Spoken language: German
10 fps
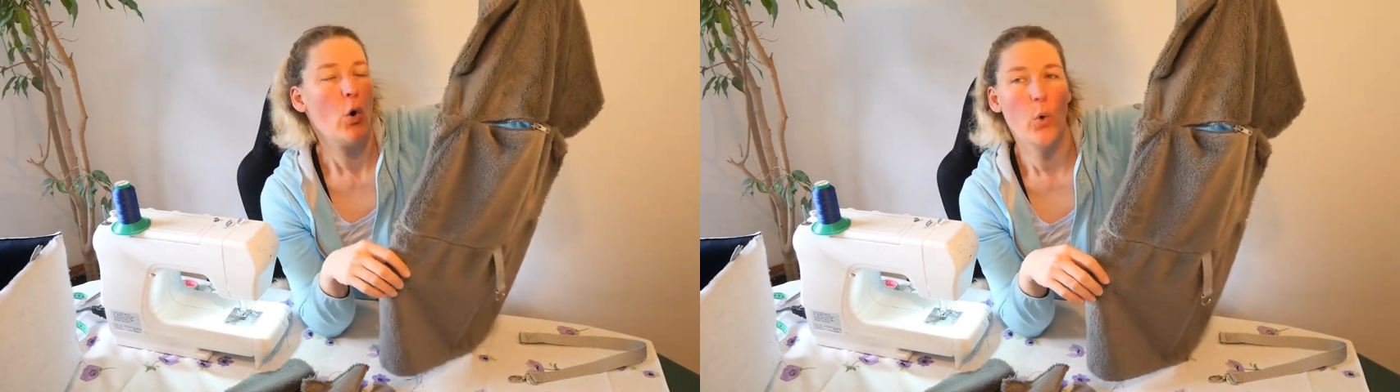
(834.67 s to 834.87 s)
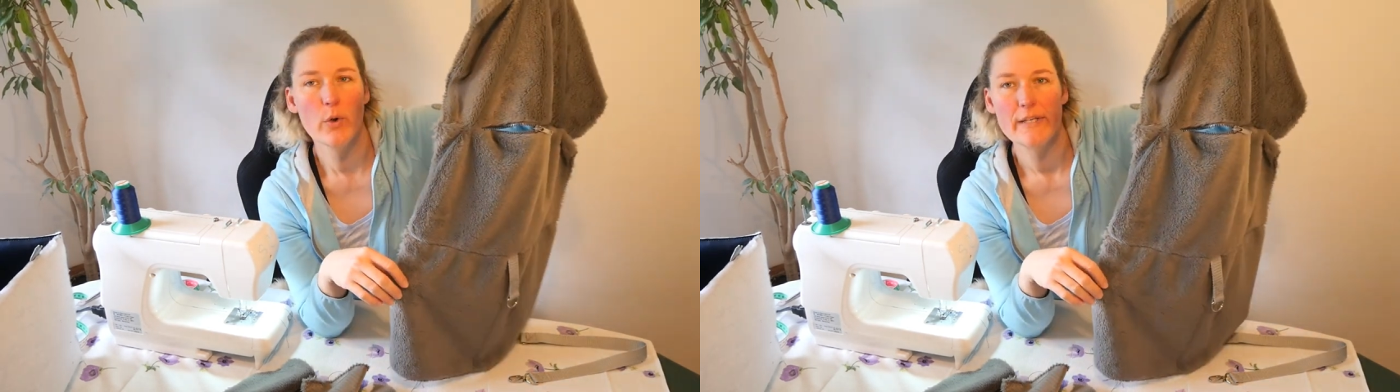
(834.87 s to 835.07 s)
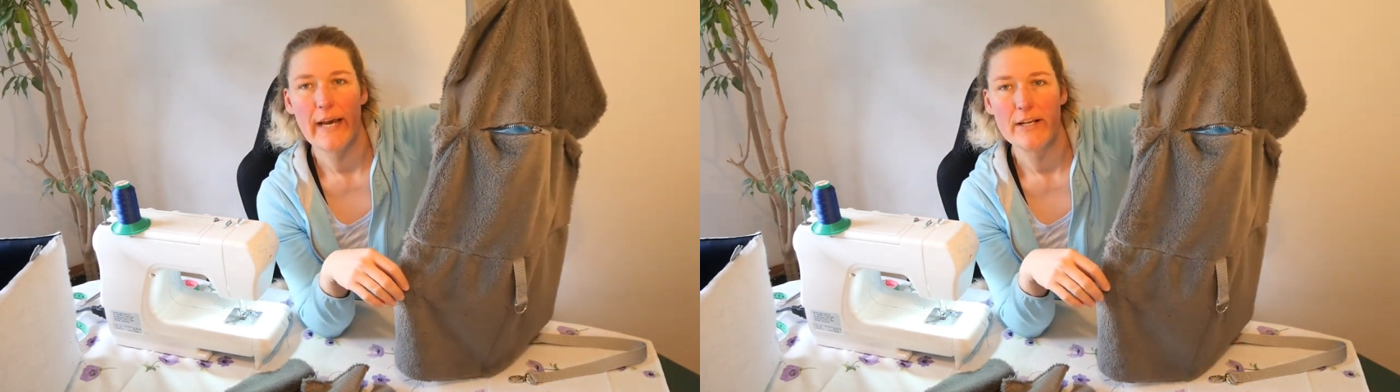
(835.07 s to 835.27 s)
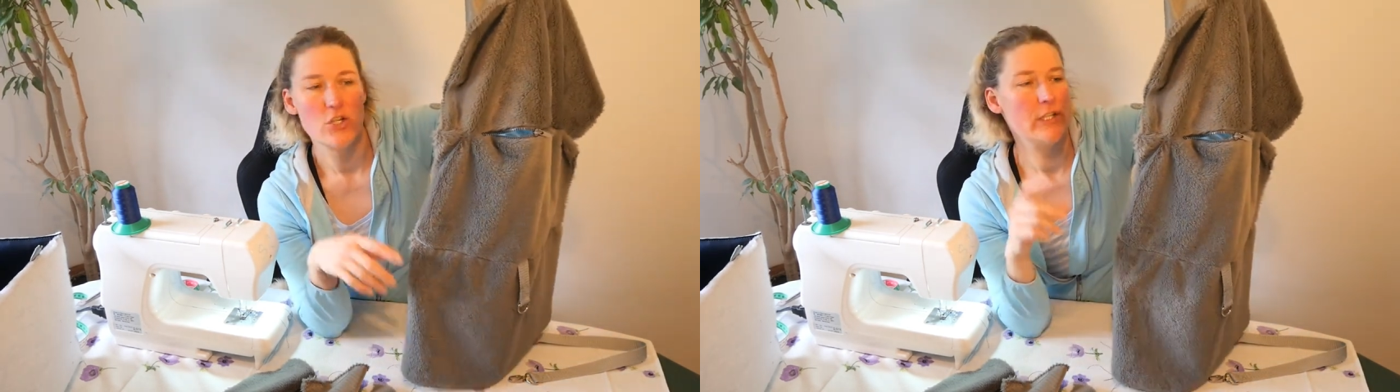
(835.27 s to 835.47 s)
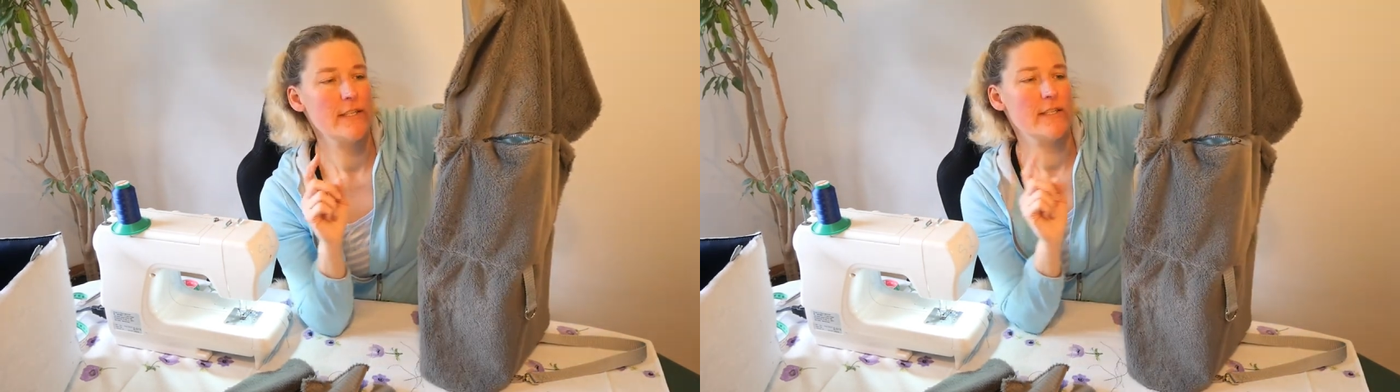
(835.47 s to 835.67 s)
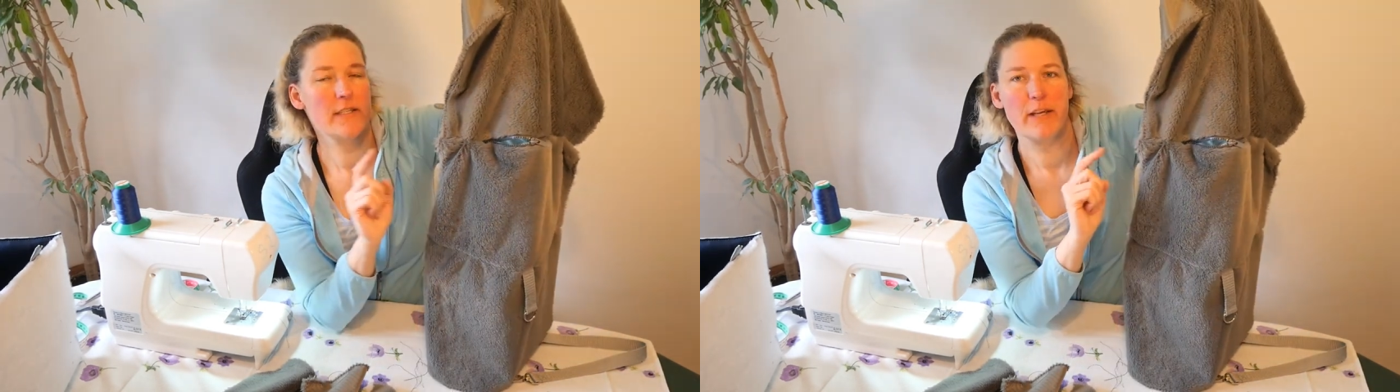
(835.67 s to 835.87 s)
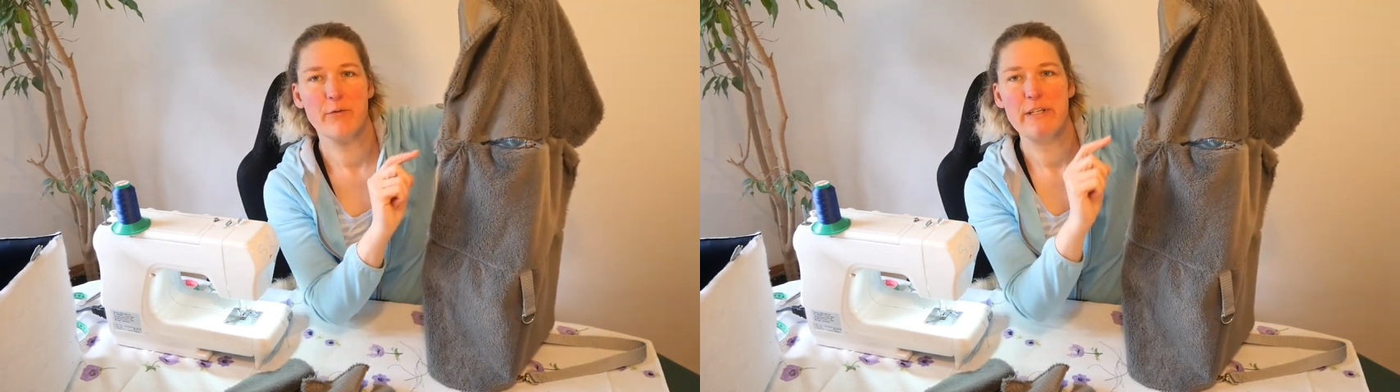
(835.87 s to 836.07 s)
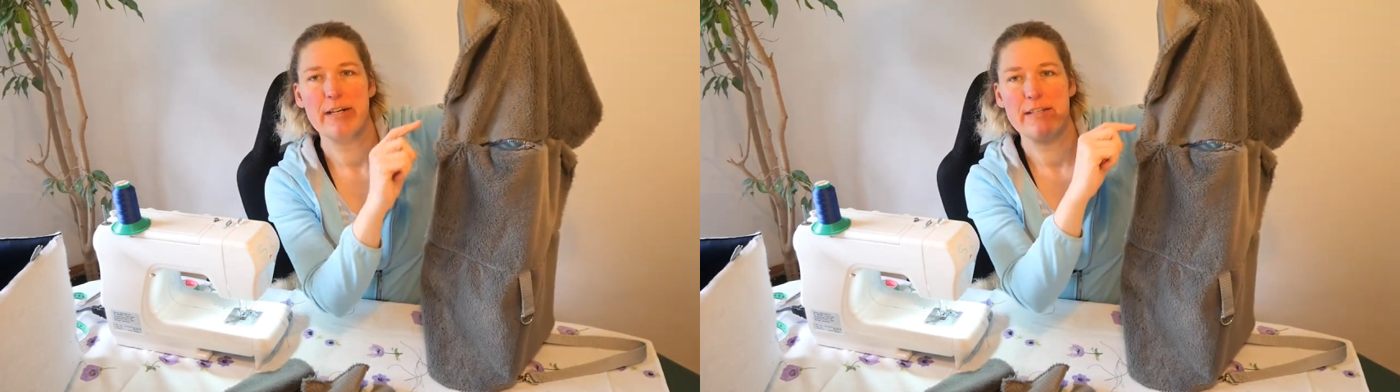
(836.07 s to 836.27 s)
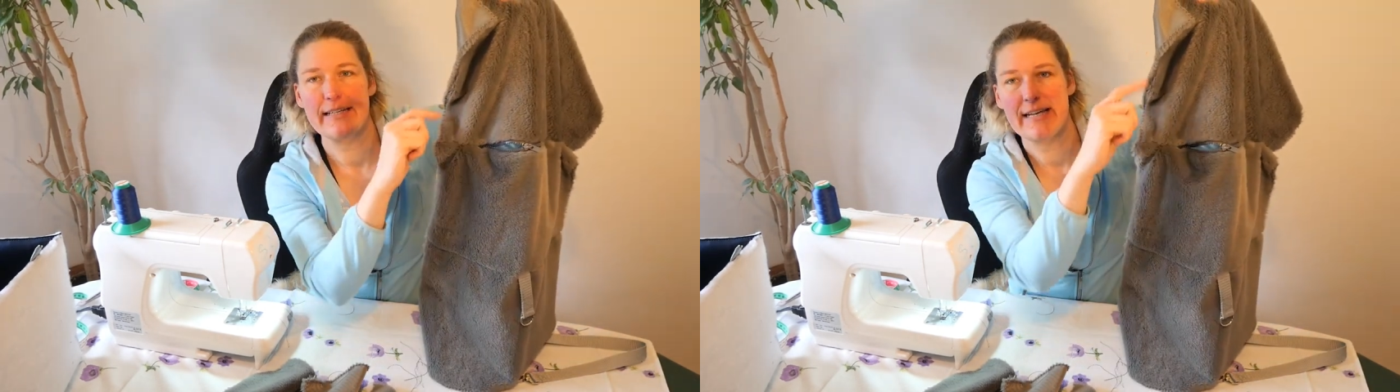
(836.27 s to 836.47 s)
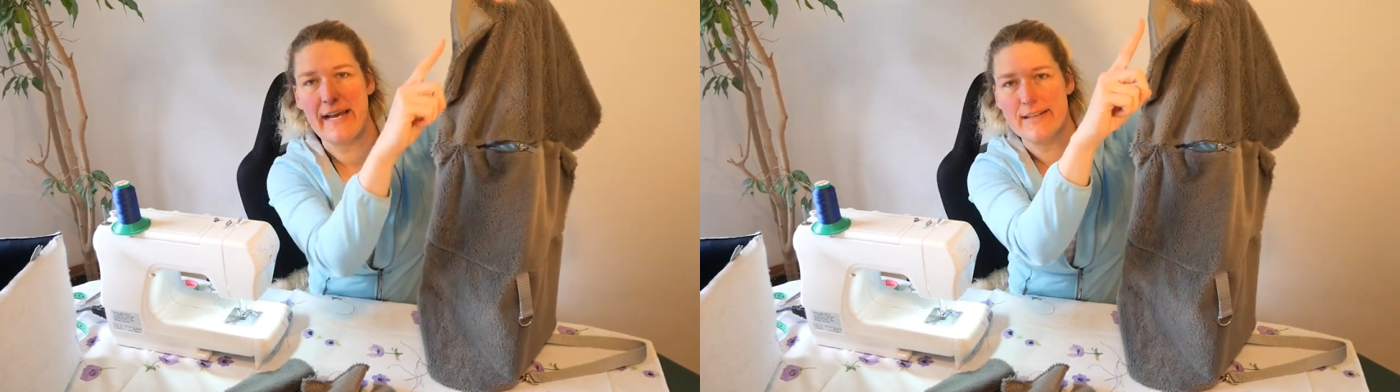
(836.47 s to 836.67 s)
und anschließend dann wieder
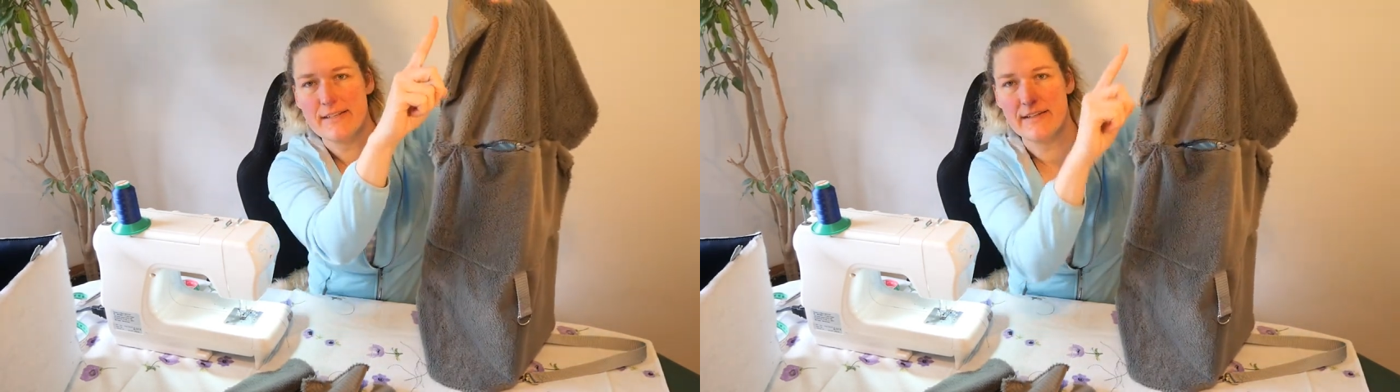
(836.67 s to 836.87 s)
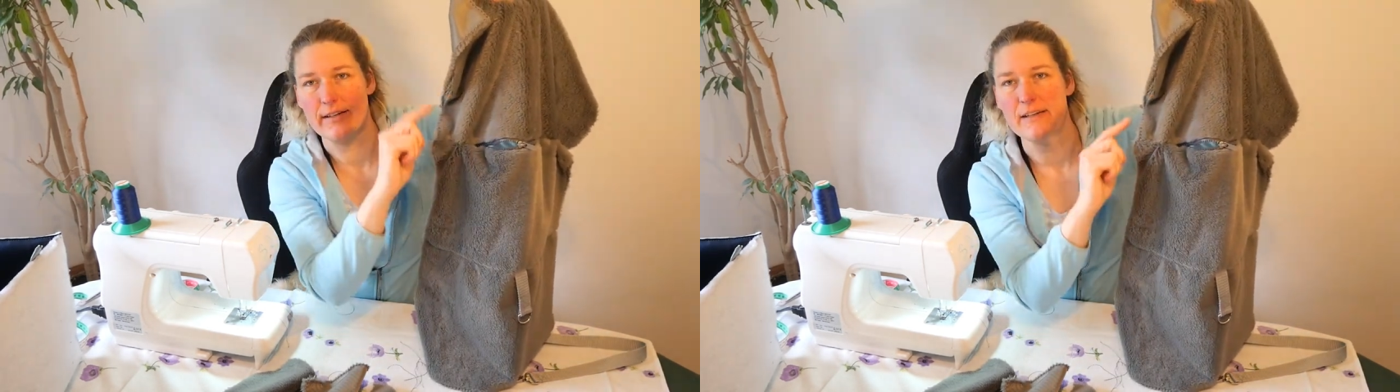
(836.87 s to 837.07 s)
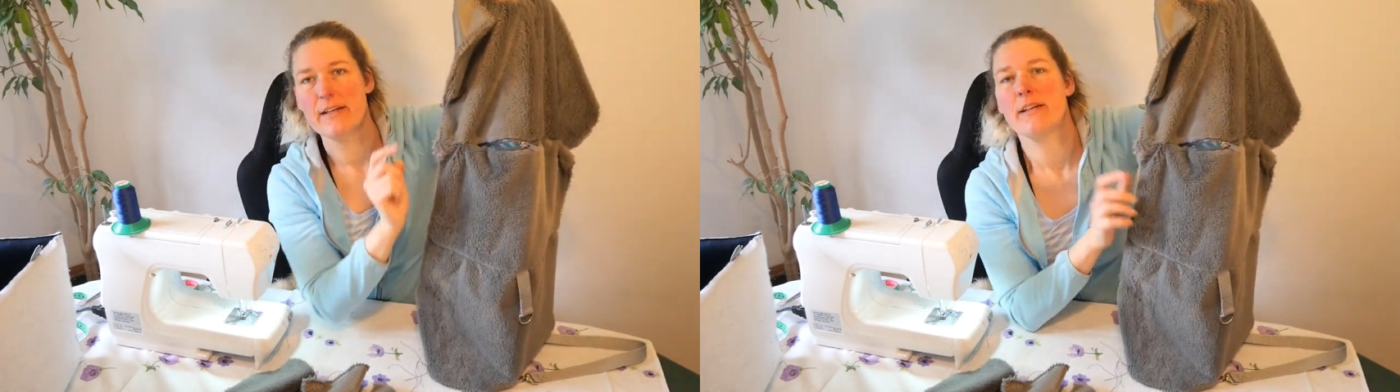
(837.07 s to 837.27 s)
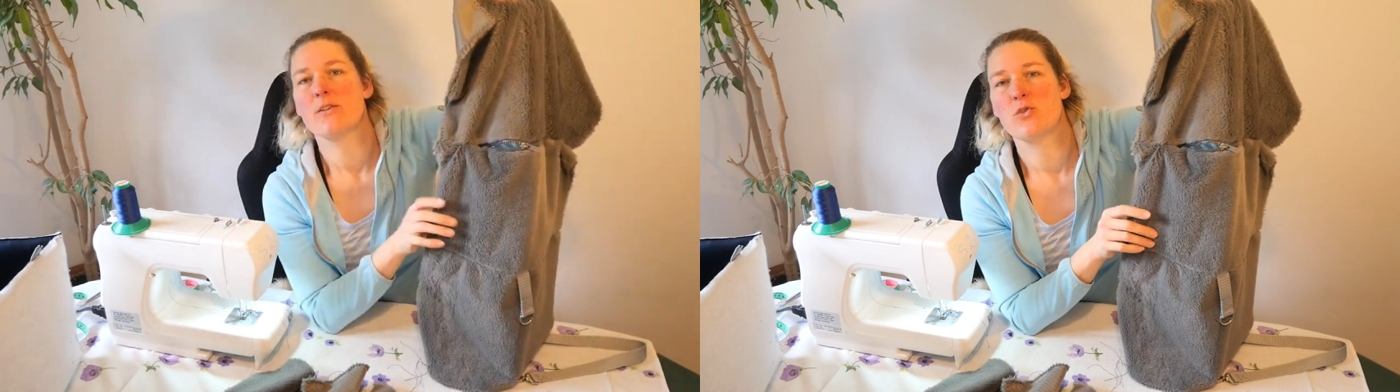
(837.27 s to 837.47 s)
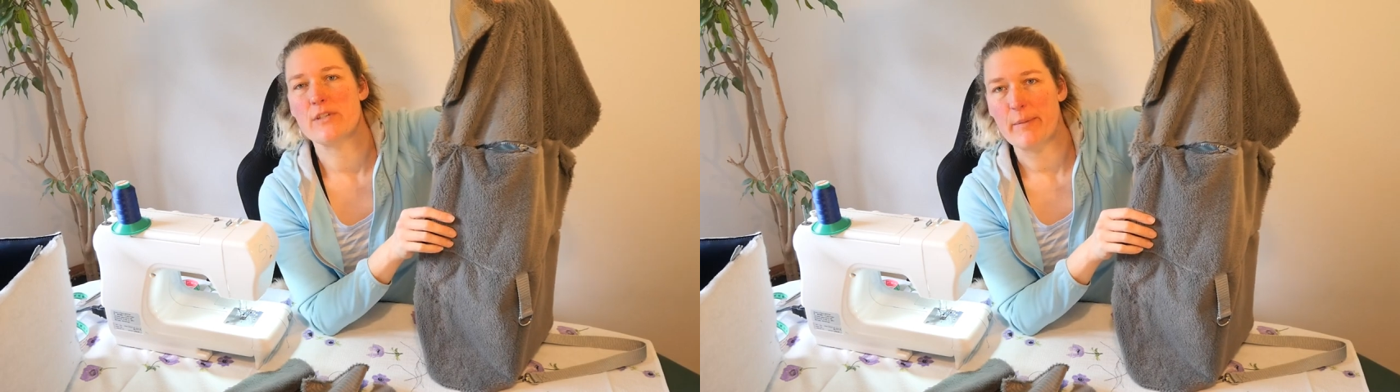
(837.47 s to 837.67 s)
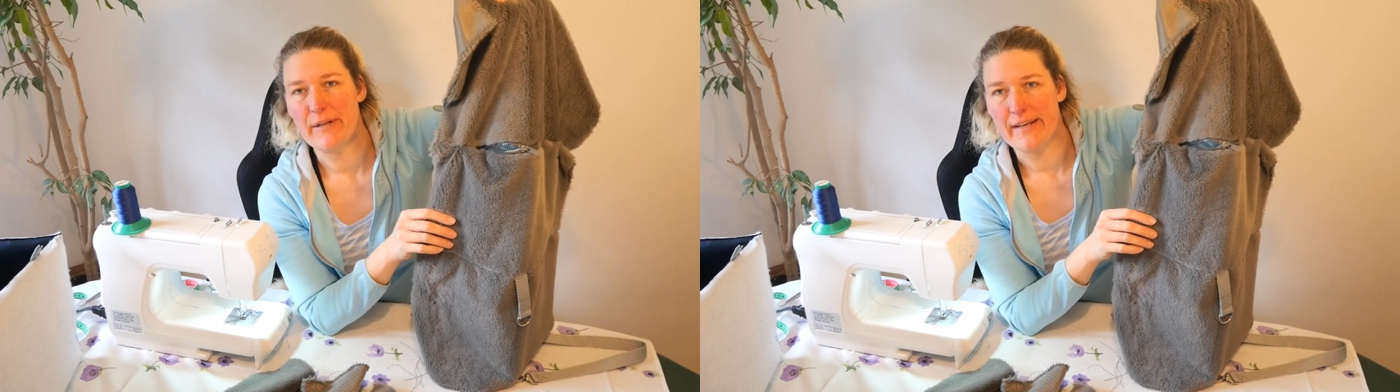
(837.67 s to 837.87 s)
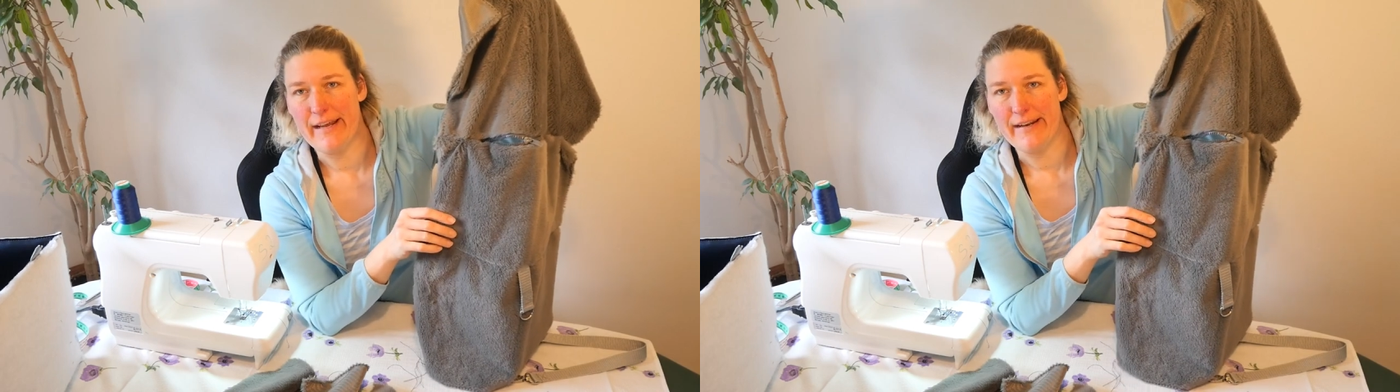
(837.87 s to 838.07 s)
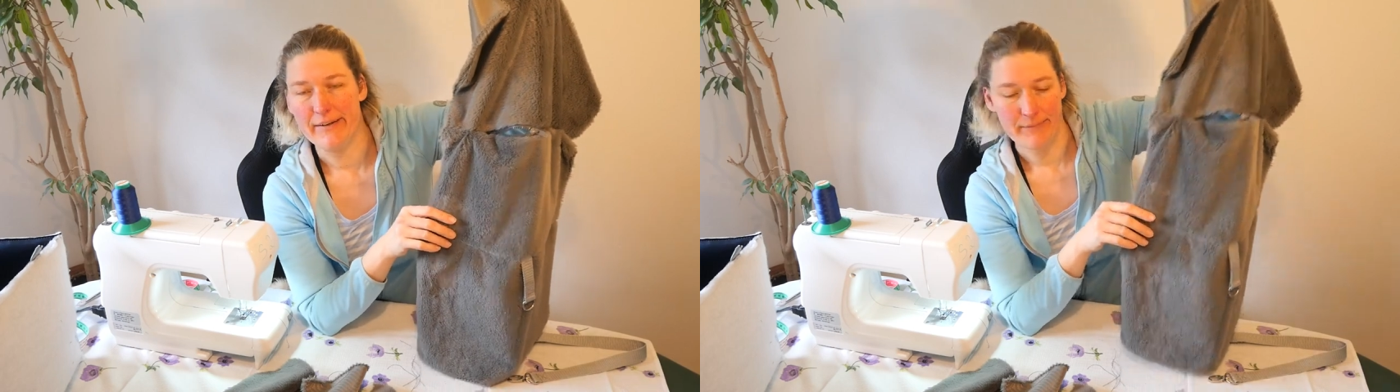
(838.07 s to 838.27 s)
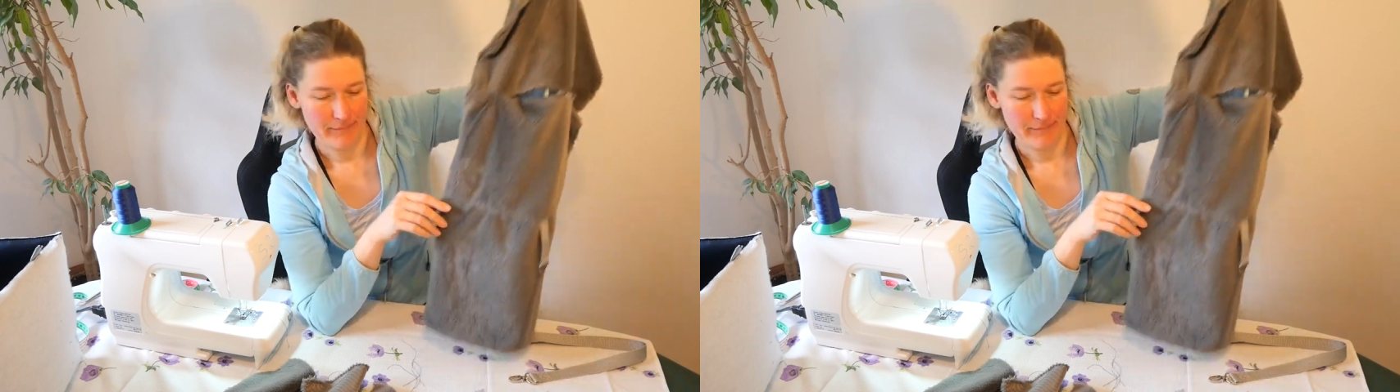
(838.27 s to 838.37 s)
die Kanten zusammennähen.